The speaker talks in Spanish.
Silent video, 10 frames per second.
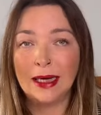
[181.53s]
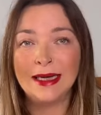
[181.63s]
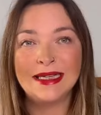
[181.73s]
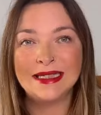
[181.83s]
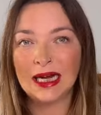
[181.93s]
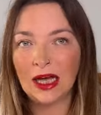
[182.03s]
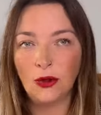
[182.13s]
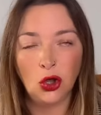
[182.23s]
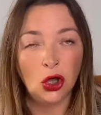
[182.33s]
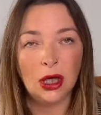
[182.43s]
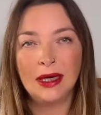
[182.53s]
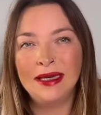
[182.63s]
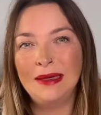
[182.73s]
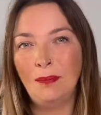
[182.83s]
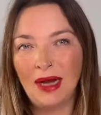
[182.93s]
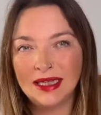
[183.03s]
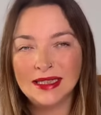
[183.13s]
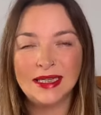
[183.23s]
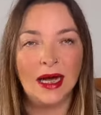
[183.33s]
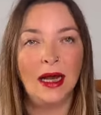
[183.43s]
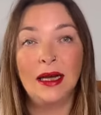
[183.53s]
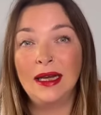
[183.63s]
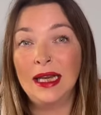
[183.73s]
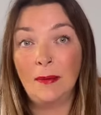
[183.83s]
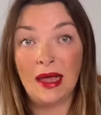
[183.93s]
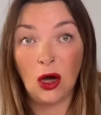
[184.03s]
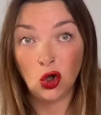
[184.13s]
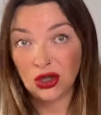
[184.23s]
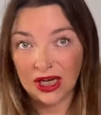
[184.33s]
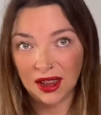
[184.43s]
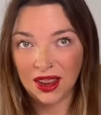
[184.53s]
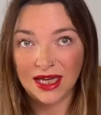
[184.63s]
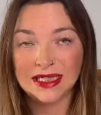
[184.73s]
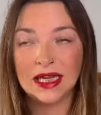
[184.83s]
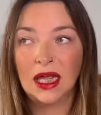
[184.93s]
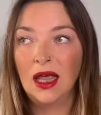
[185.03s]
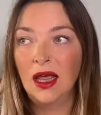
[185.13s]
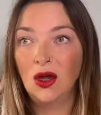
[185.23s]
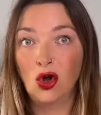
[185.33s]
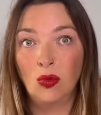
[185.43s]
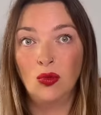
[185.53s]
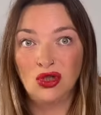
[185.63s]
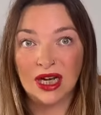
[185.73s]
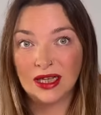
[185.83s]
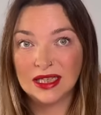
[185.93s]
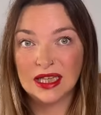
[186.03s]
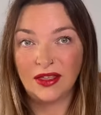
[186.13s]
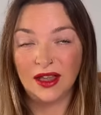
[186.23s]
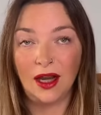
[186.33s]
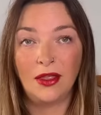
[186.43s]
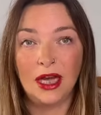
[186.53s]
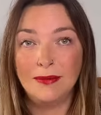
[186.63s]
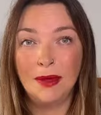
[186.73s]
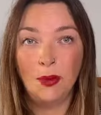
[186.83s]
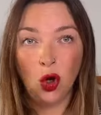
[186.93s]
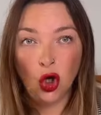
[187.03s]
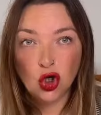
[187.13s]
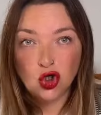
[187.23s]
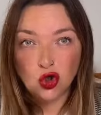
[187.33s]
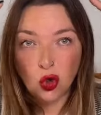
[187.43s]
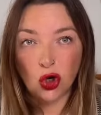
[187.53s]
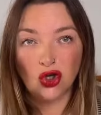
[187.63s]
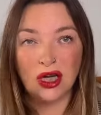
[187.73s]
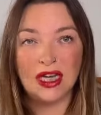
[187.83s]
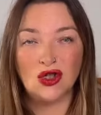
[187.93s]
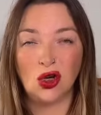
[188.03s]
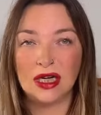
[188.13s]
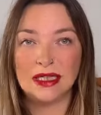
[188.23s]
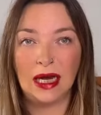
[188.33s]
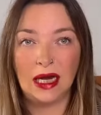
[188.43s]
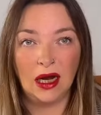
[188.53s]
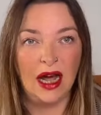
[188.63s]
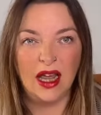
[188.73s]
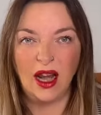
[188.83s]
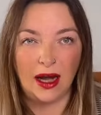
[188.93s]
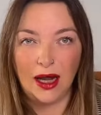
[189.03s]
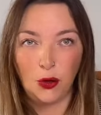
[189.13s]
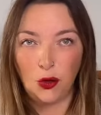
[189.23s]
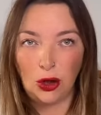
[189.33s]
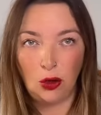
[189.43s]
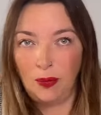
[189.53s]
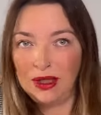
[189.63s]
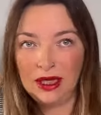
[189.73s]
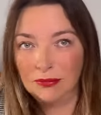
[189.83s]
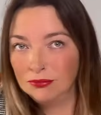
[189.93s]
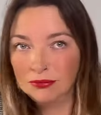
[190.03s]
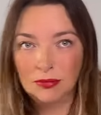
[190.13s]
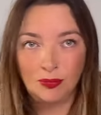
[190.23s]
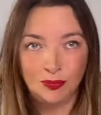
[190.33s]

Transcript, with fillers: ni secador, ni plancha, ni me hago trenzas, como mucha gente se hace trenzas, ni me pongo los churros esos que salen ahí raros que los venden mm,